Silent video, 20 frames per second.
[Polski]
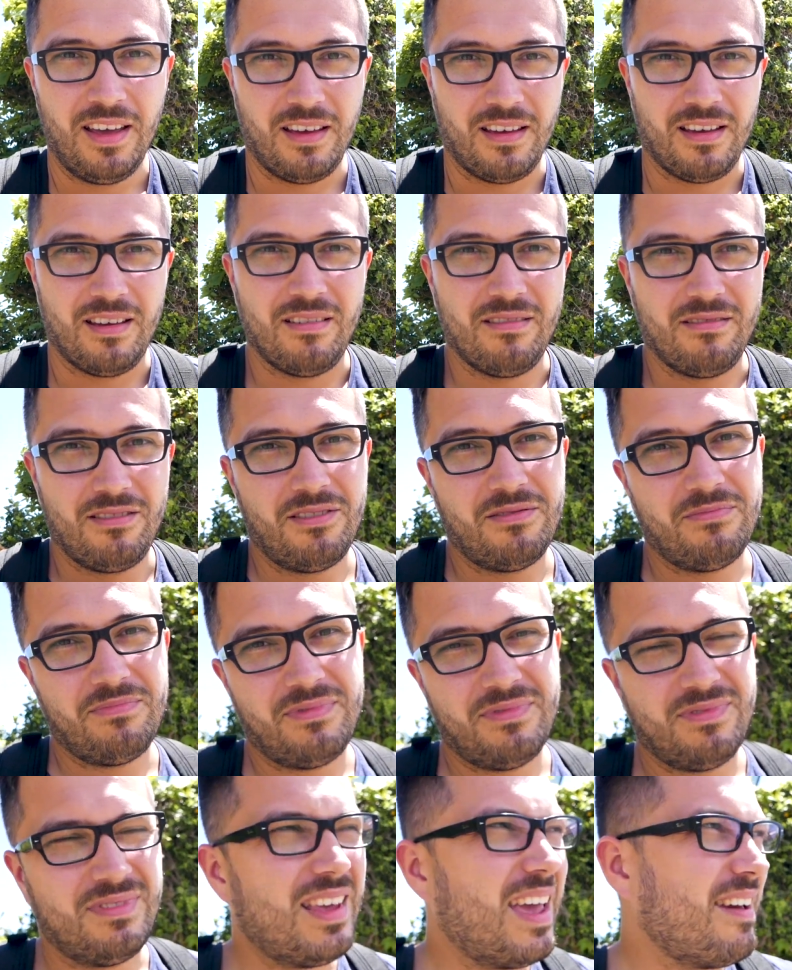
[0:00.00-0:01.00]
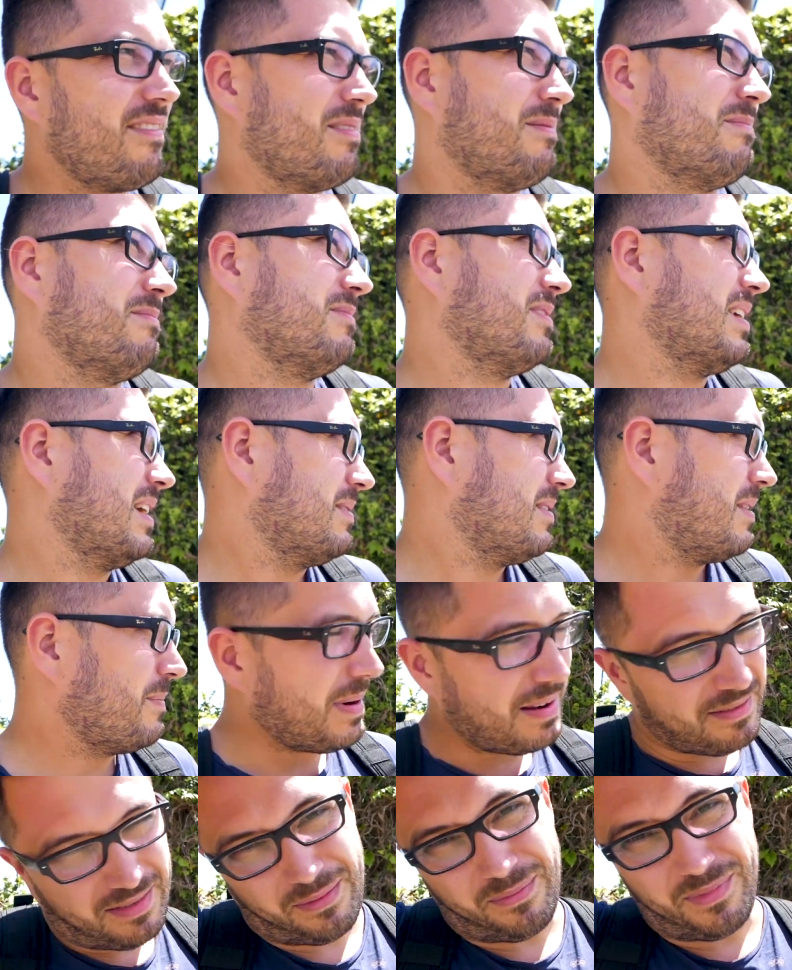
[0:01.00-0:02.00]
E, no nie wiem, ja
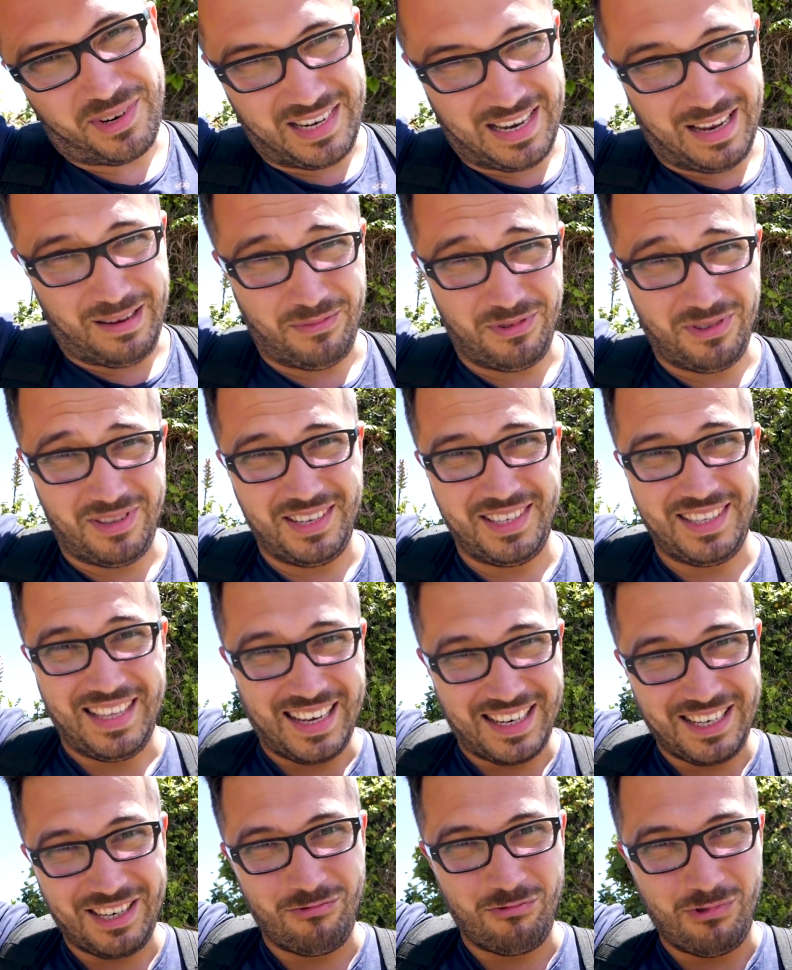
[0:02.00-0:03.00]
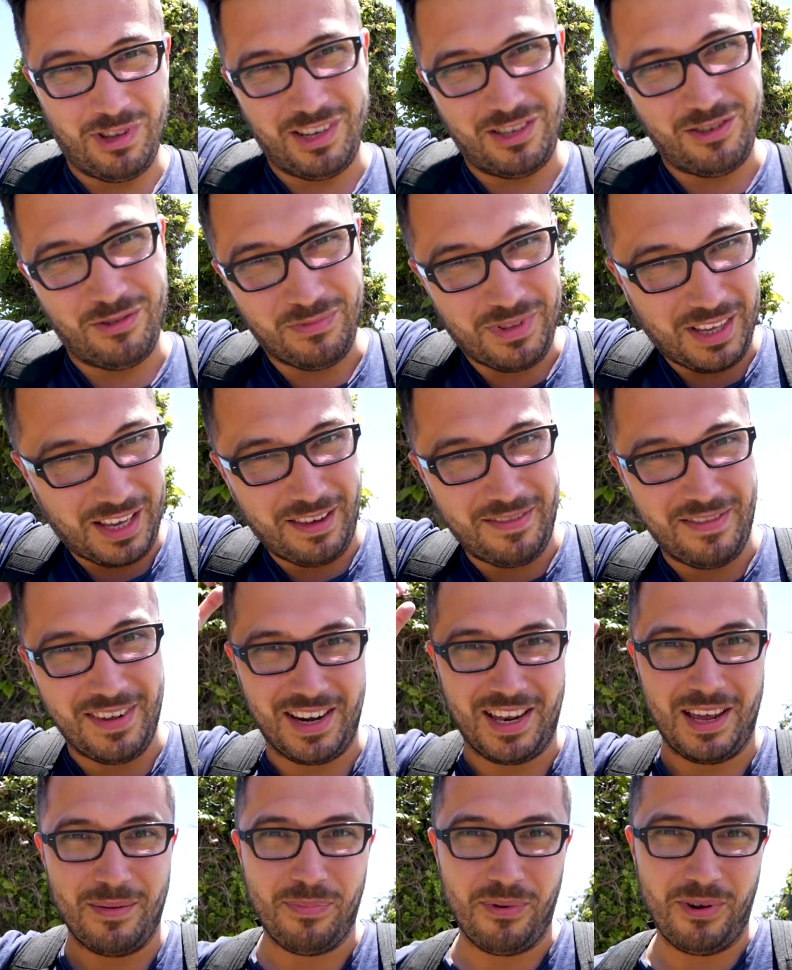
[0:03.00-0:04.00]
naprawdę myślałem, że to jest tak, że tutaj są takie
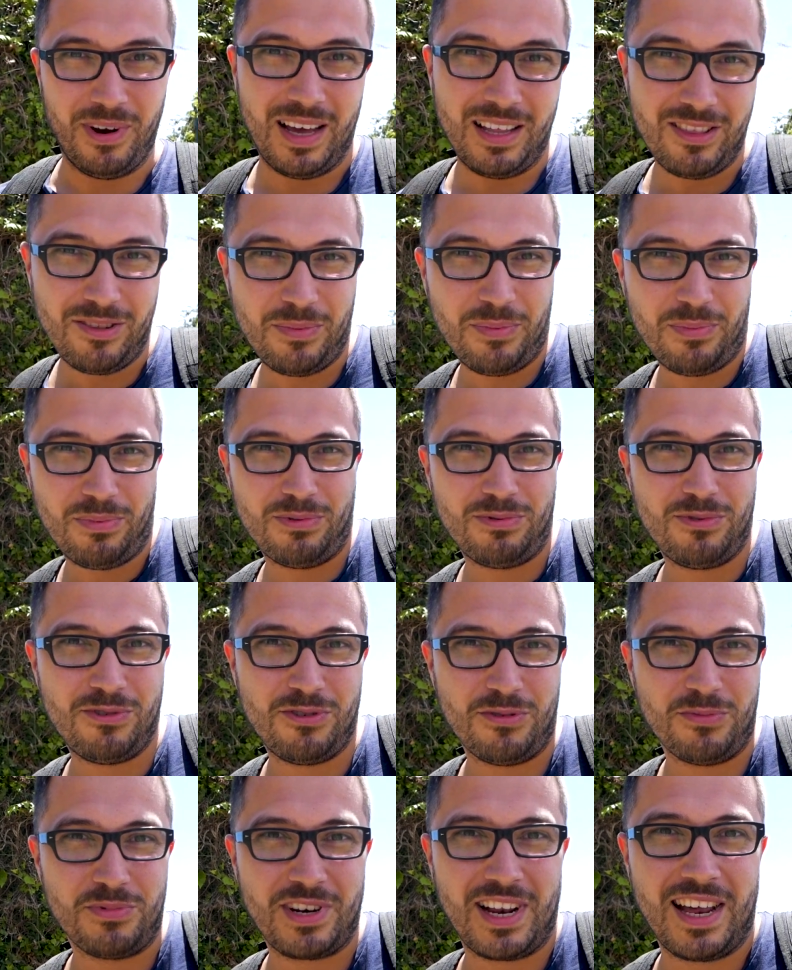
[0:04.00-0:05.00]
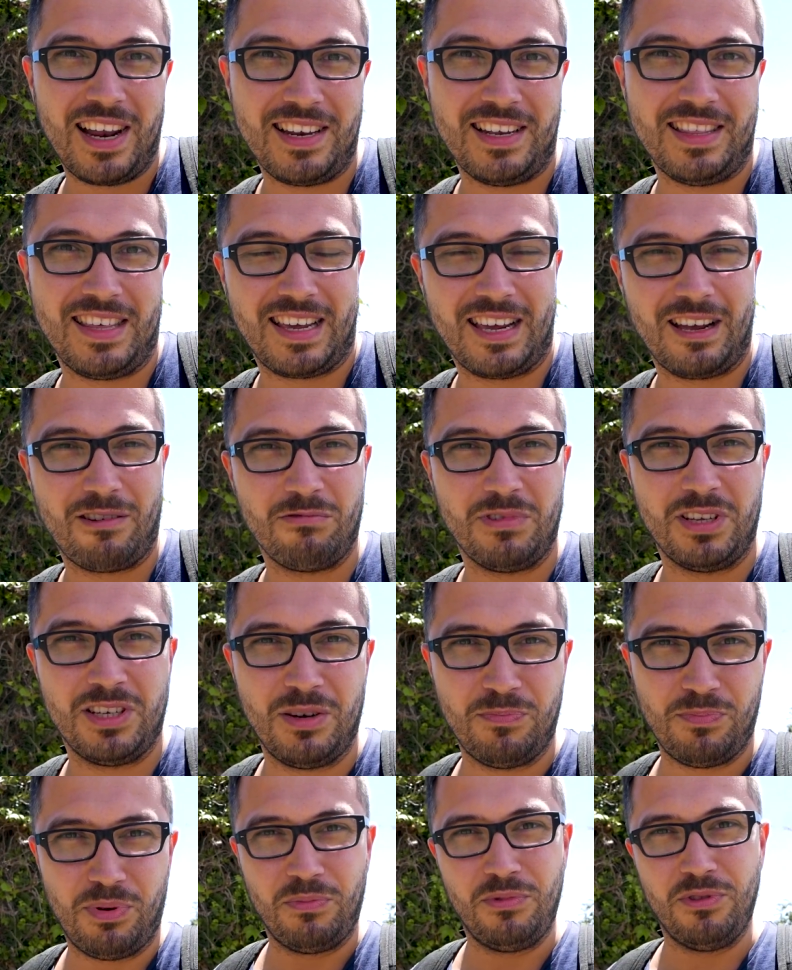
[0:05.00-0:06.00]
wielkie pola, a to po prostu są szklarnie tak jak u nas
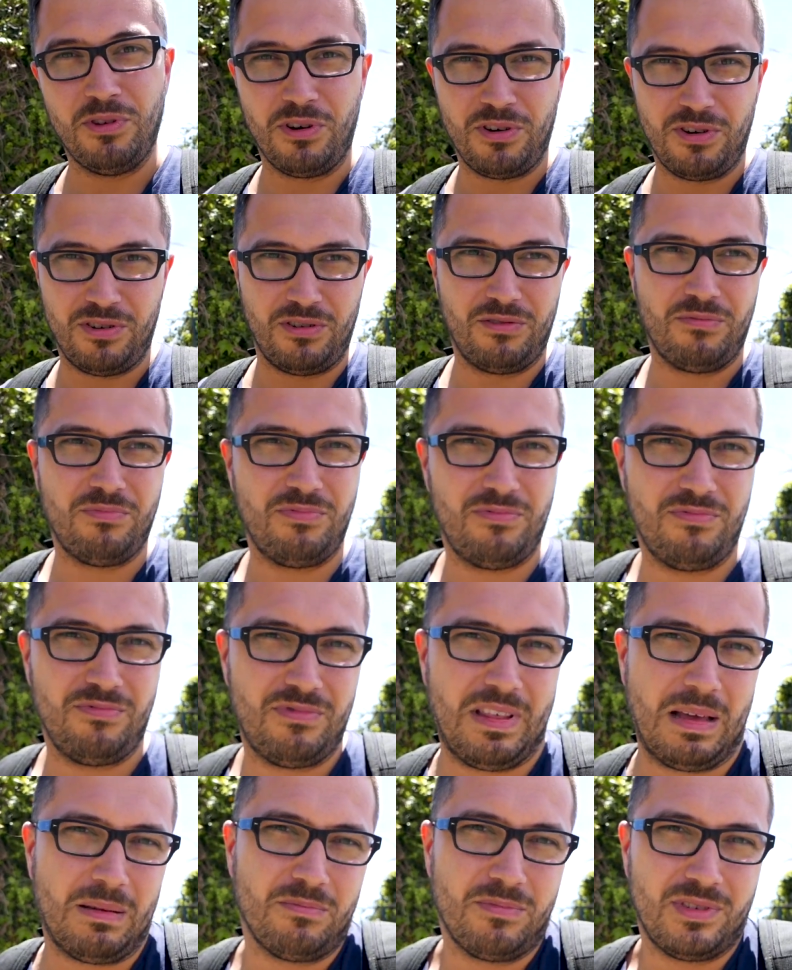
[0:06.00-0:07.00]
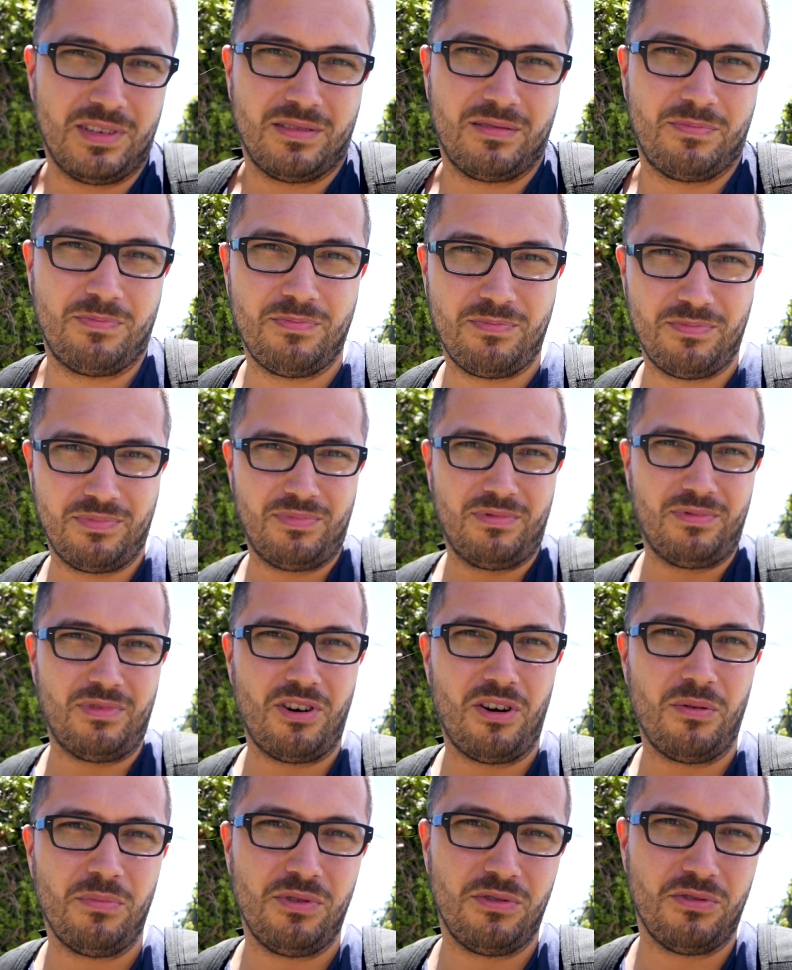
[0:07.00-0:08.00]
się pomidory tam
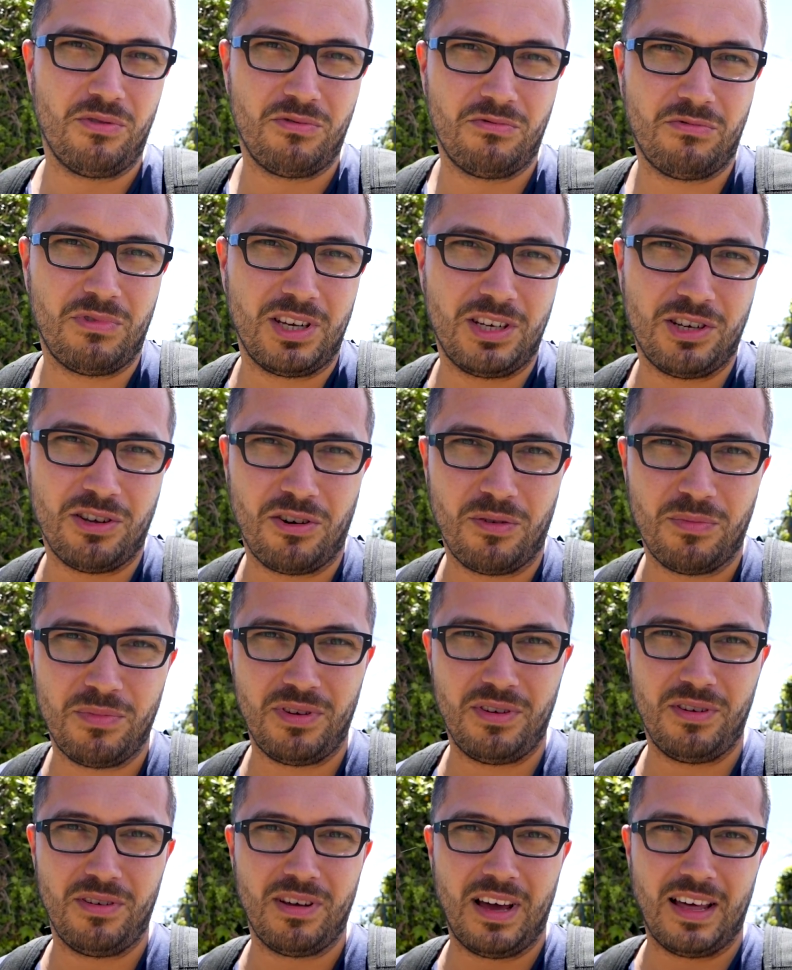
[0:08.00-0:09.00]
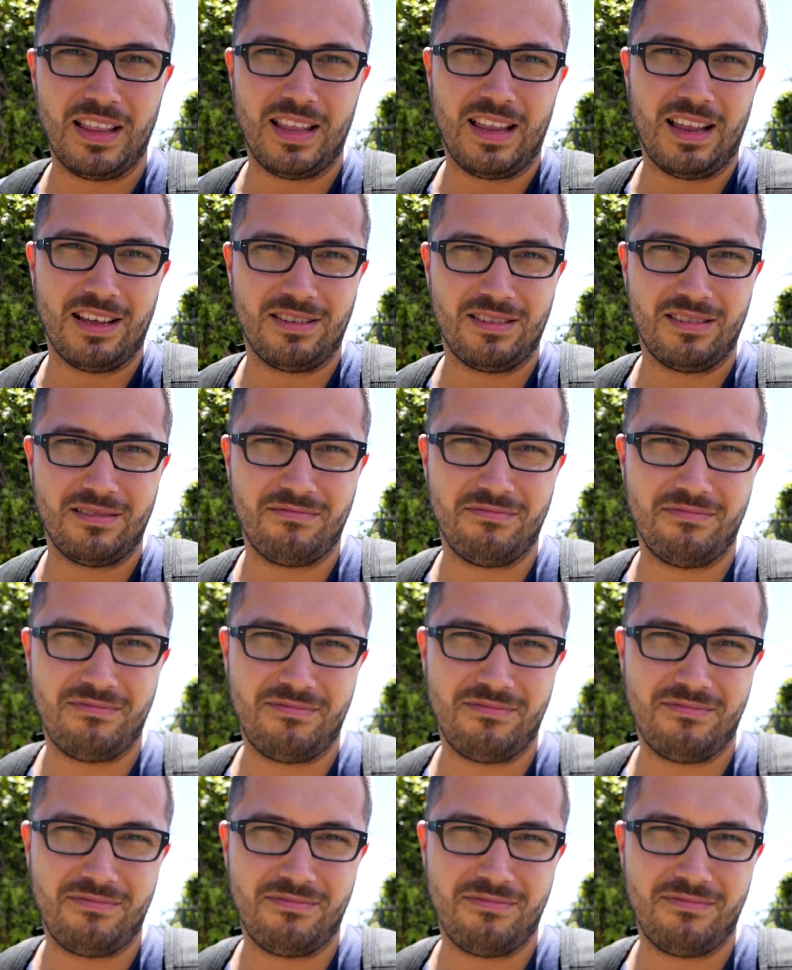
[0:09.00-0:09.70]
robi, to tutaj się robi ananasy.